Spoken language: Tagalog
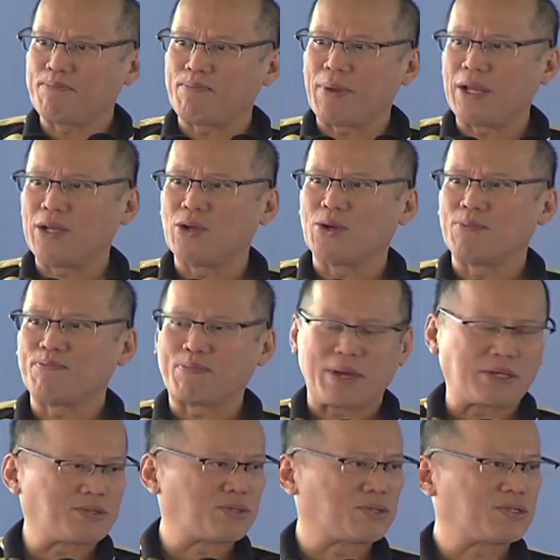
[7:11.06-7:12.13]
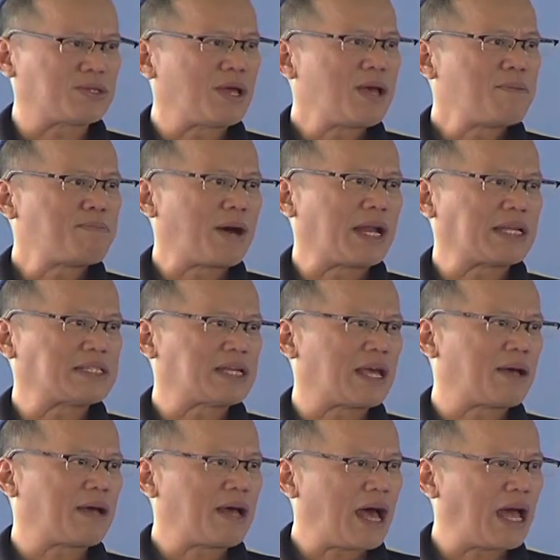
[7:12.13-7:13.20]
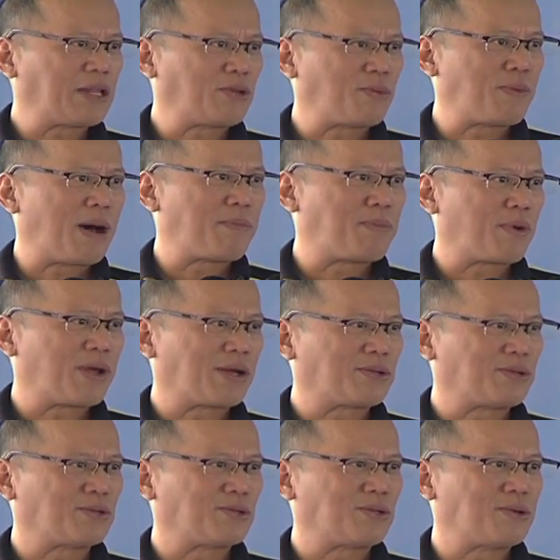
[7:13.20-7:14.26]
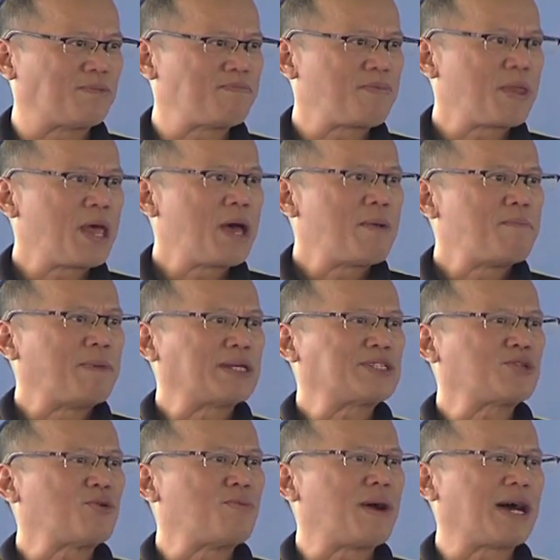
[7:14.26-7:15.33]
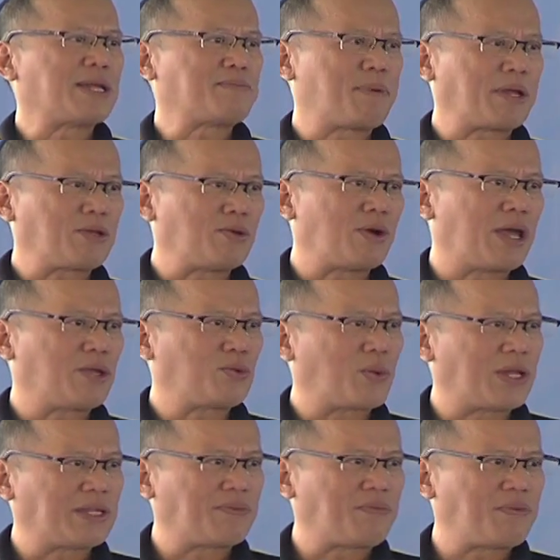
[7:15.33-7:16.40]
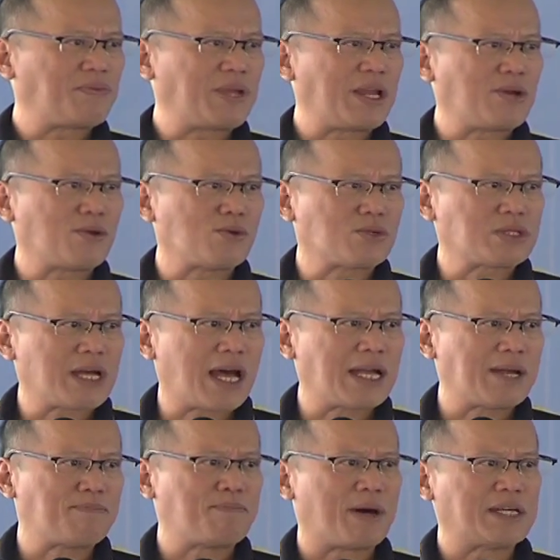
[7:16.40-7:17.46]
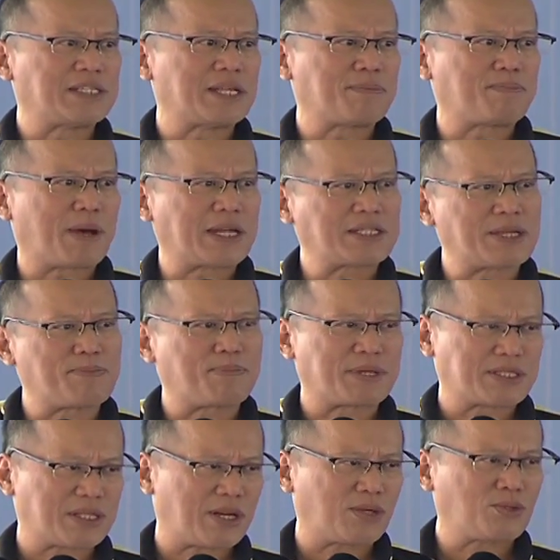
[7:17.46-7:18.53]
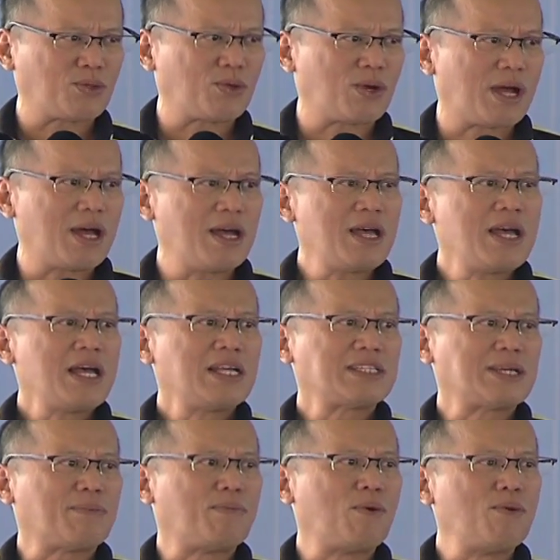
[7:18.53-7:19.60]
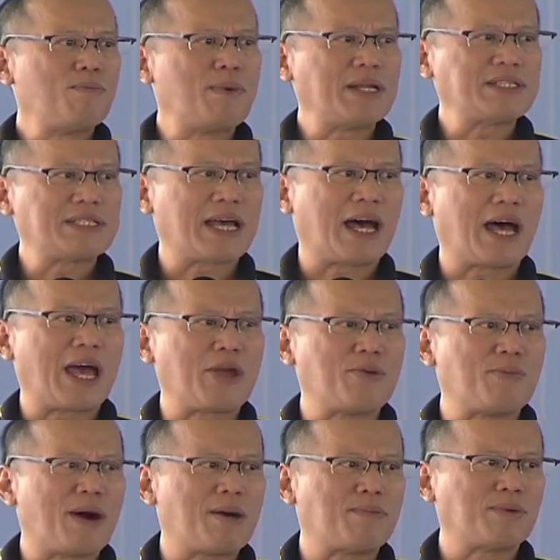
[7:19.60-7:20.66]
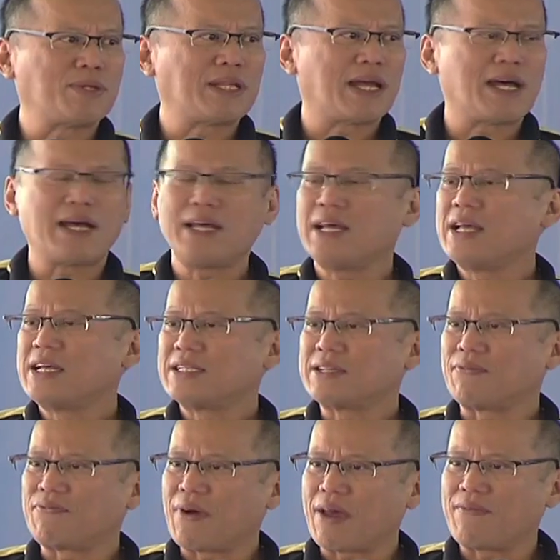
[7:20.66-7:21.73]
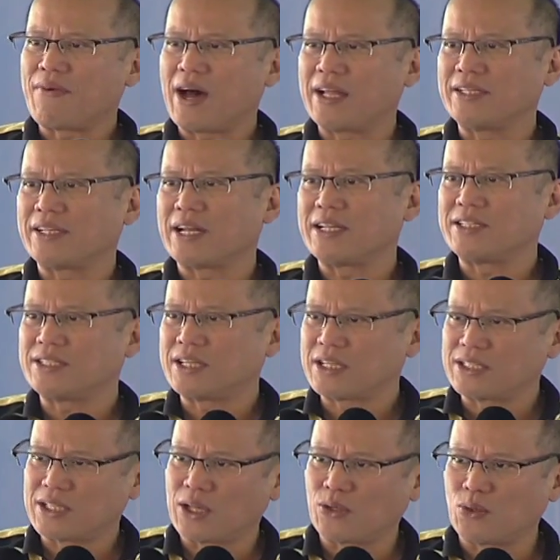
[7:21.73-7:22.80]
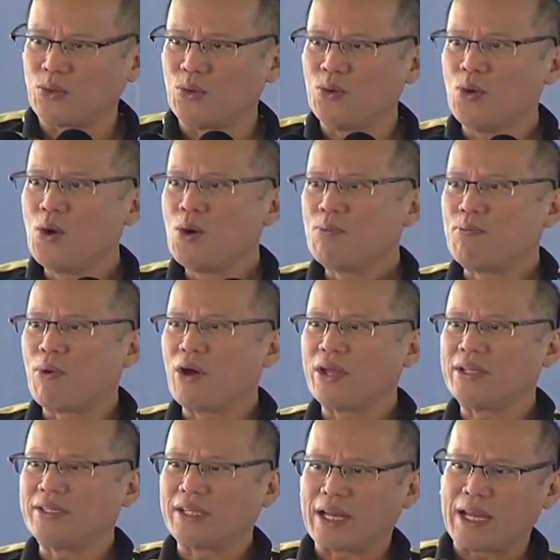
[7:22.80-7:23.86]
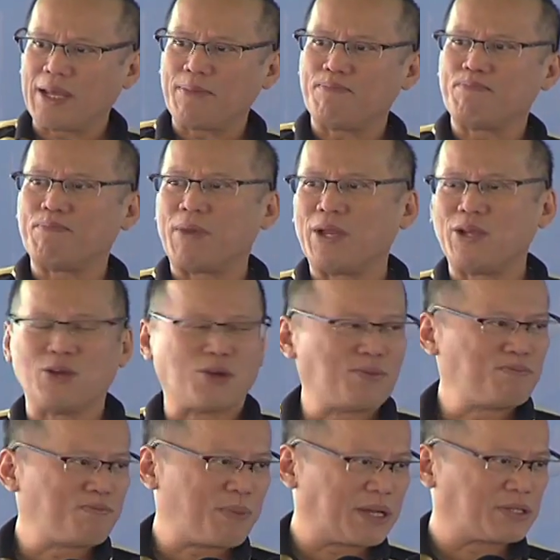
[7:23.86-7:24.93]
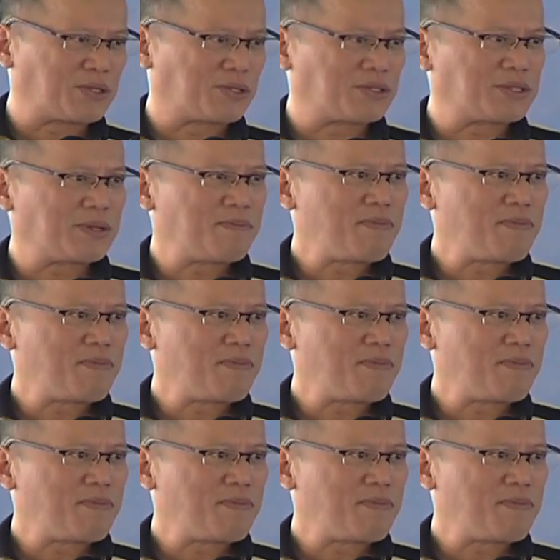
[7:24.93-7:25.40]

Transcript: billion pesos para sa itong mga proyektong to. Mas umangat pa ito ngayon 2015 kung saan ang budget para sa infrastruktura sa buong bansa ay umabot na sa 562.3 billion pesos.